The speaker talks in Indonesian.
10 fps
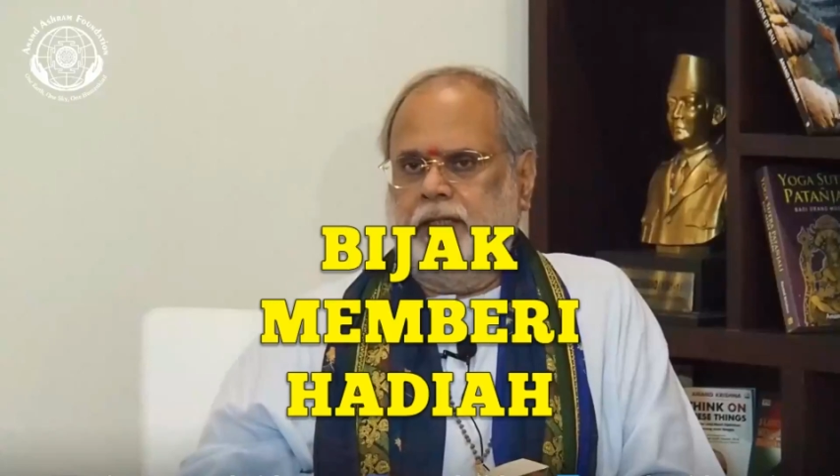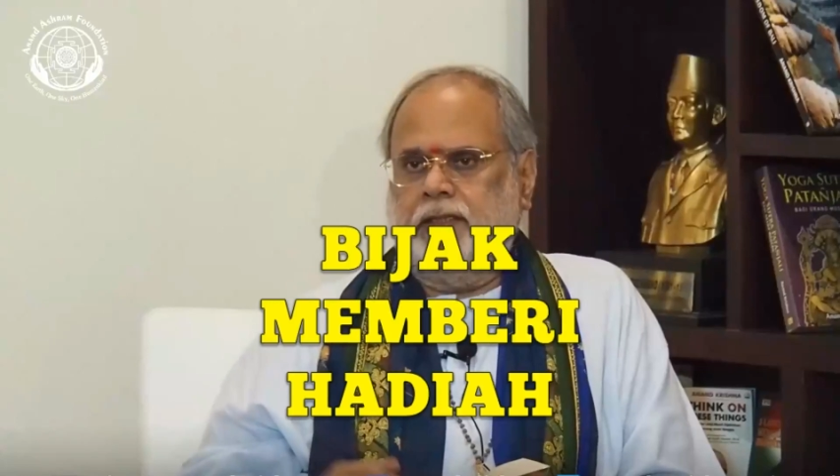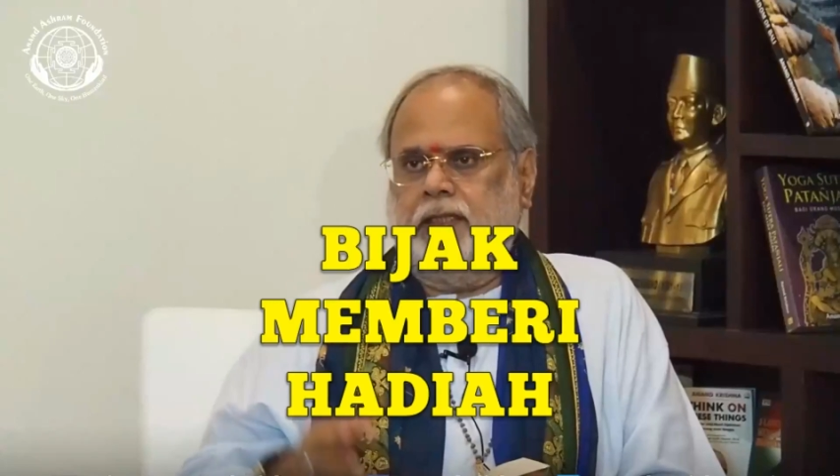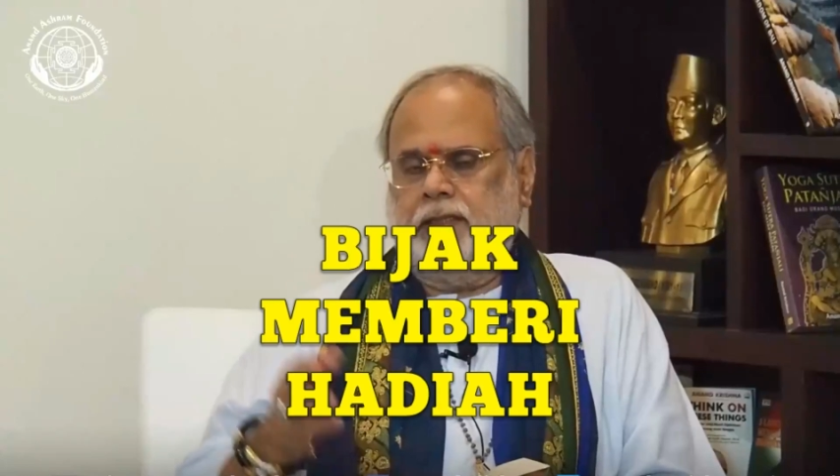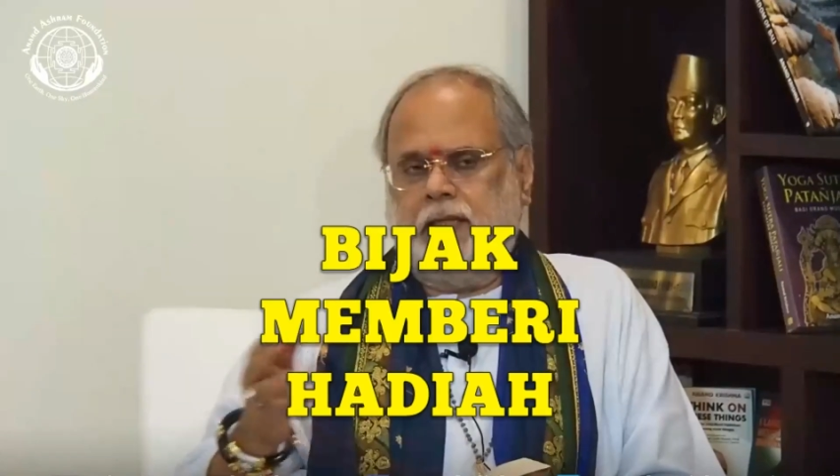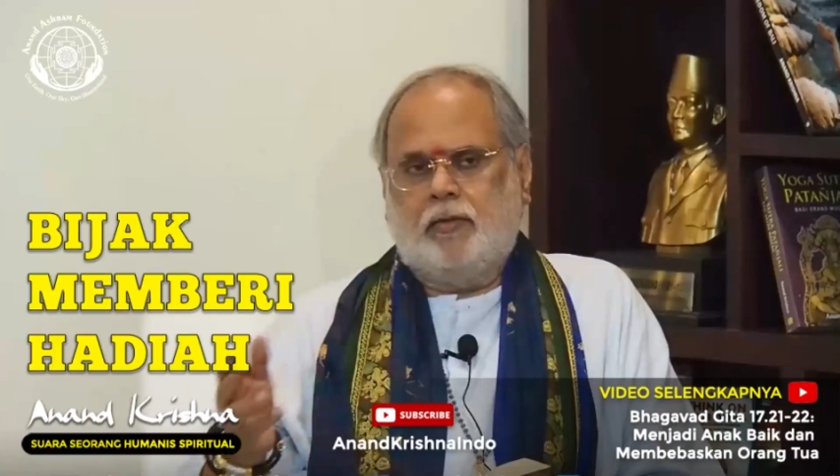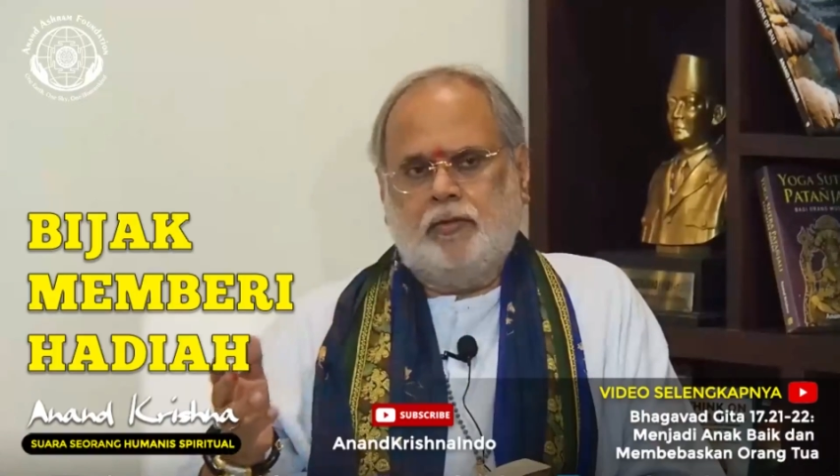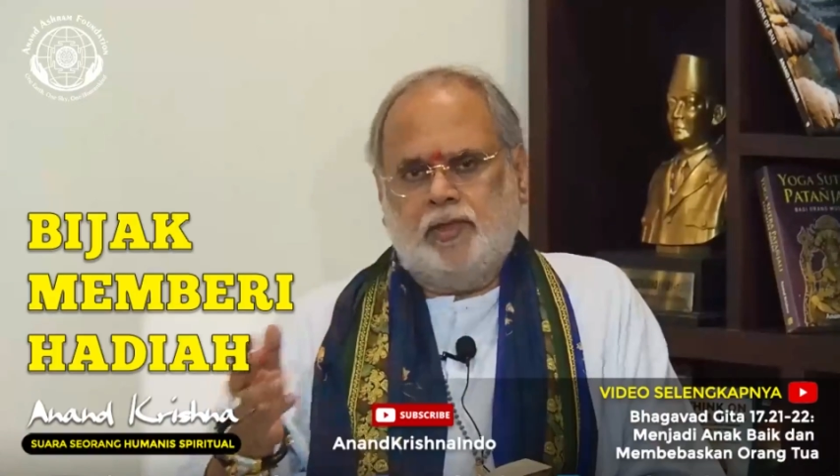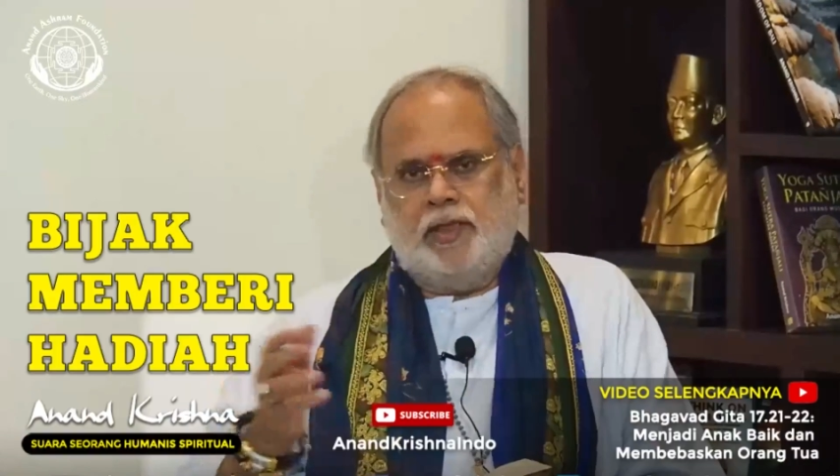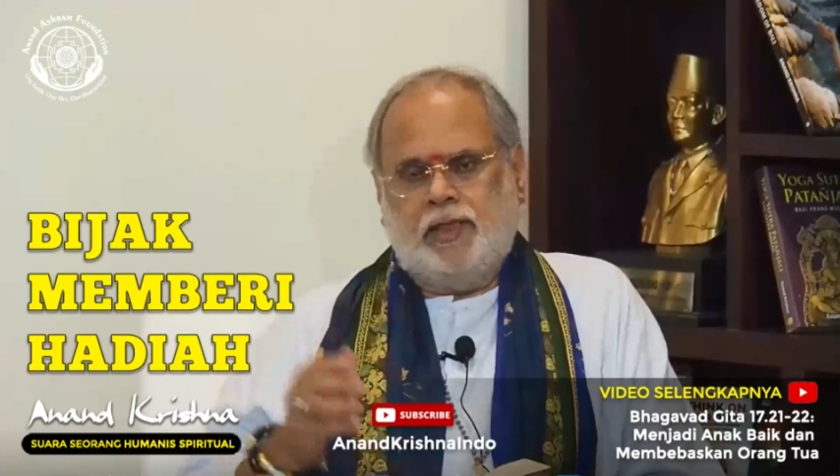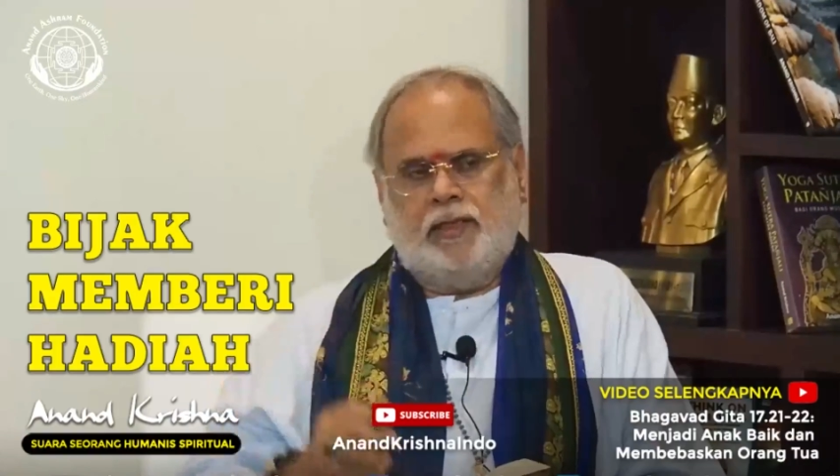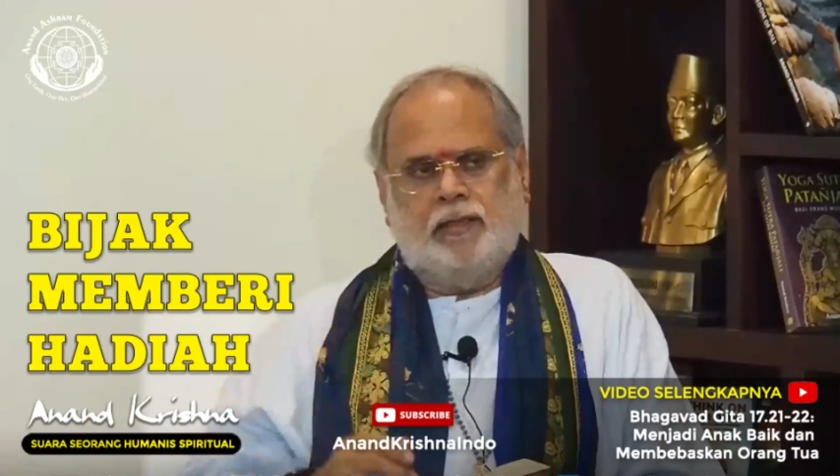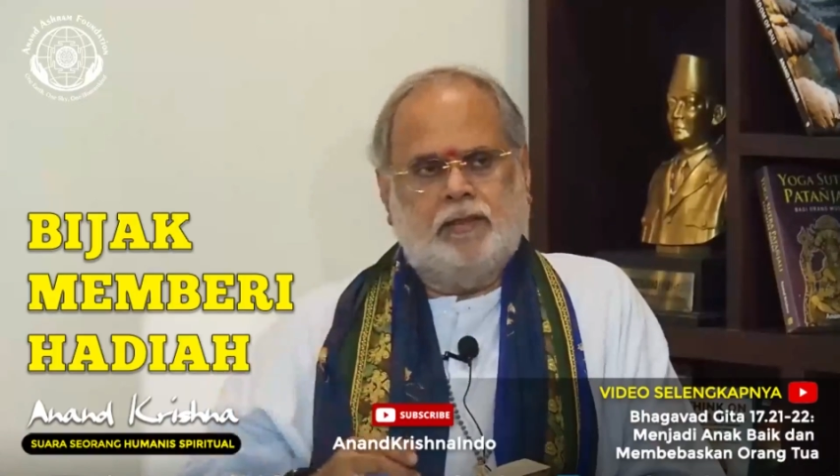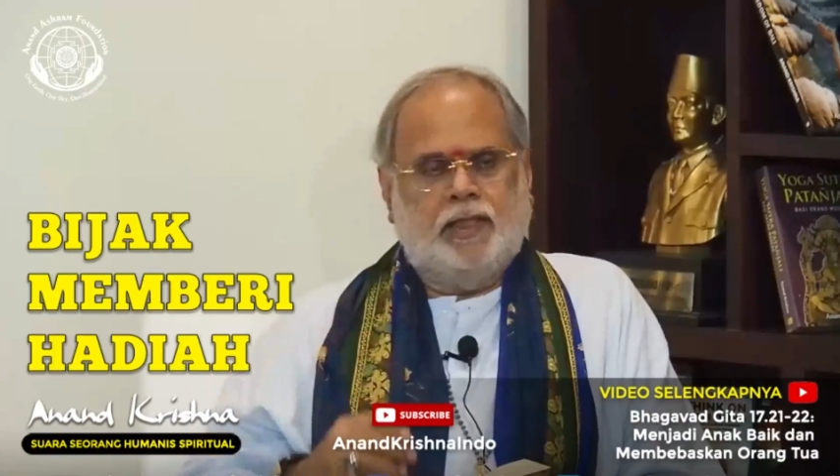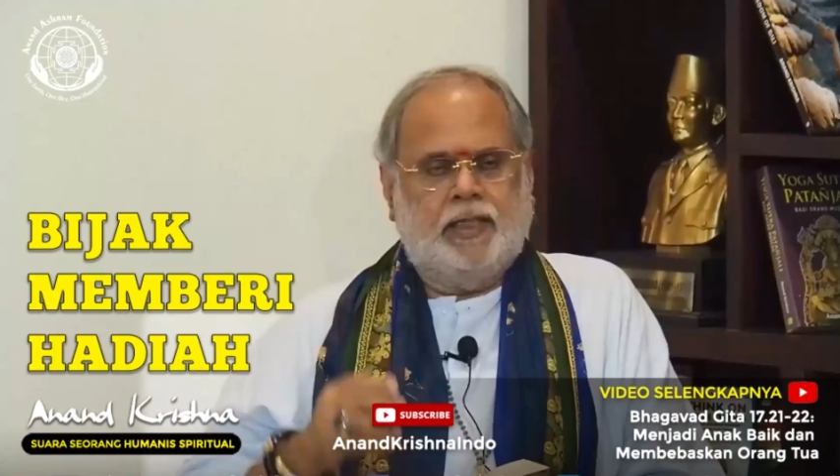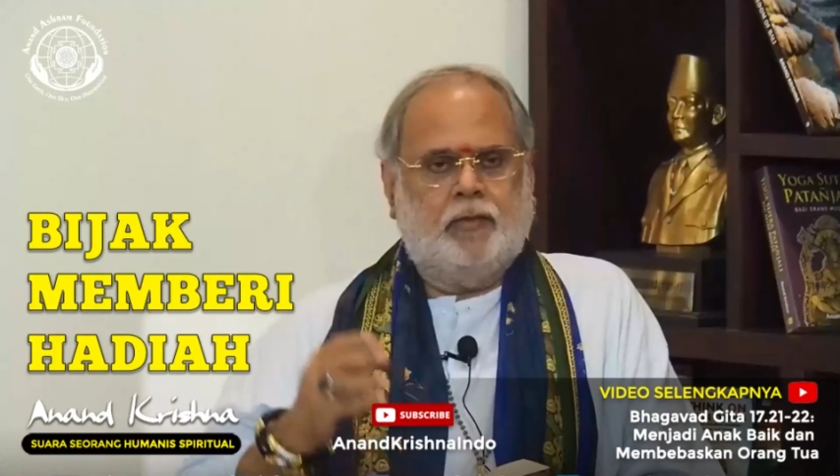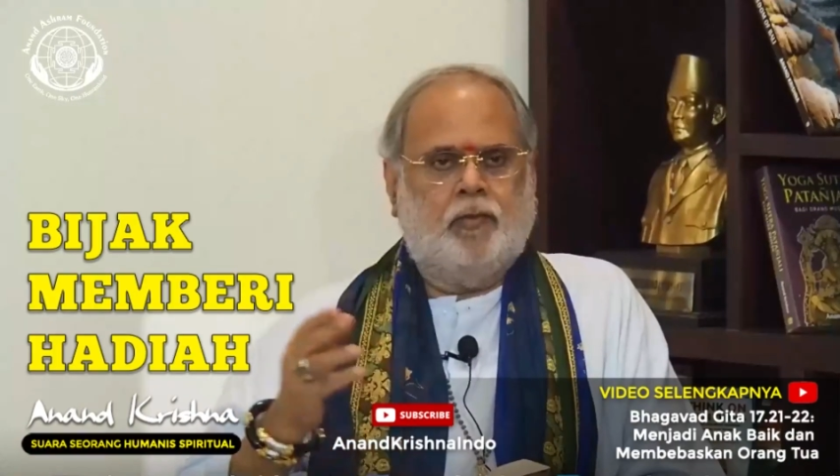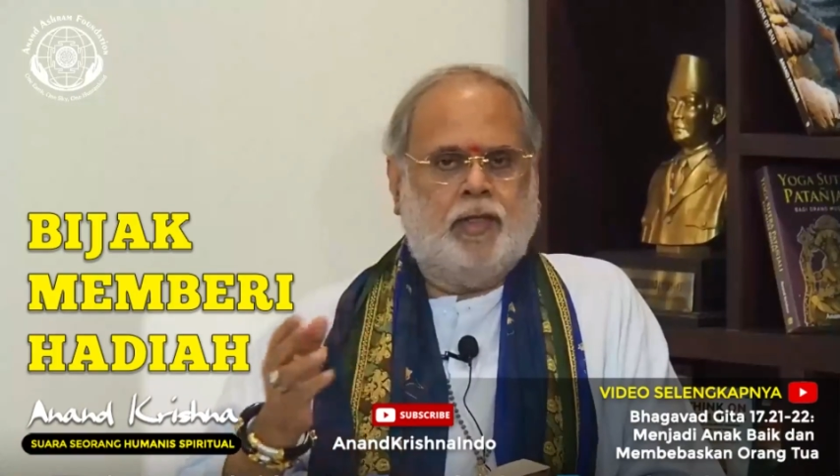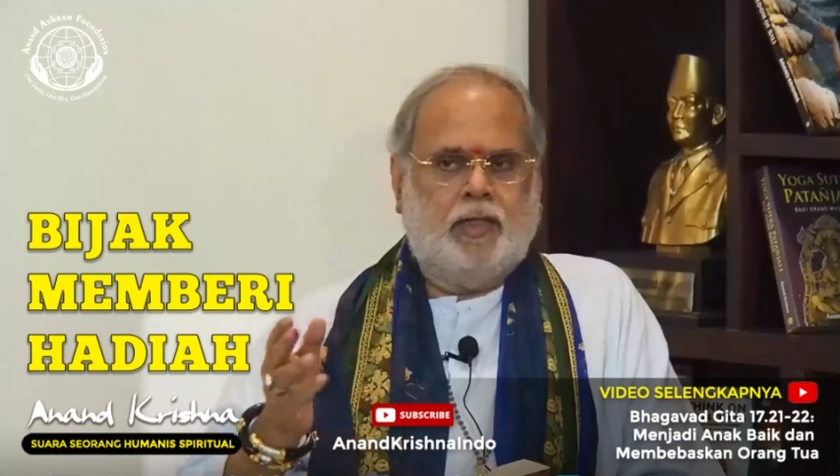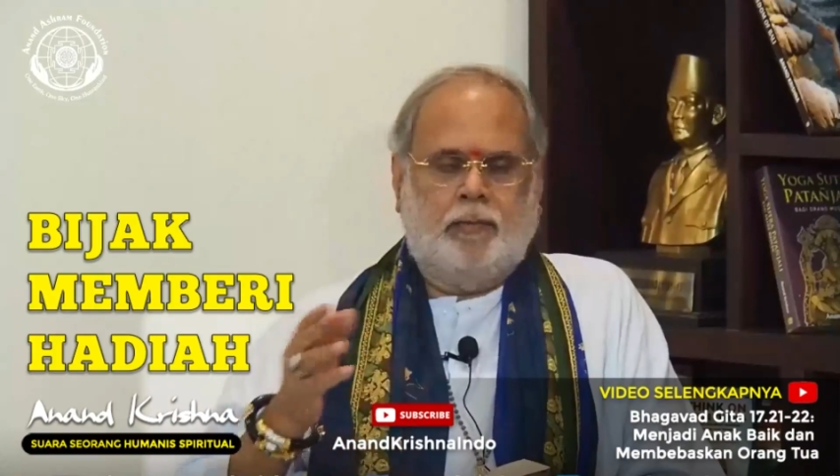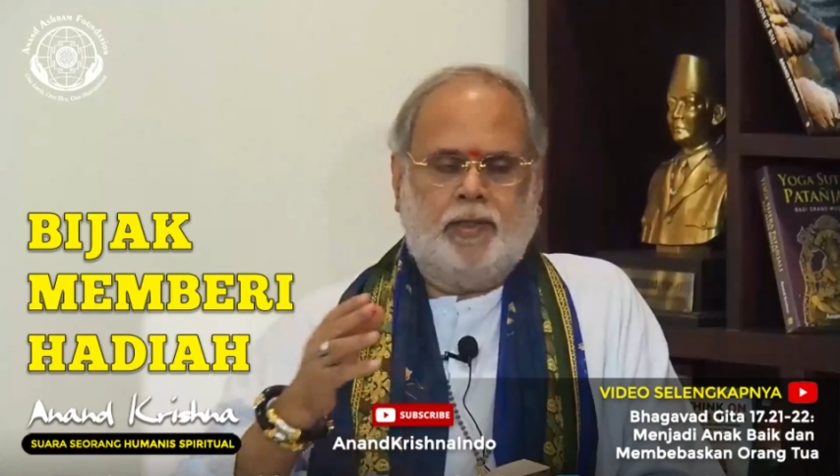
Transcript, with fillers: Kita tahu dia dari keluarga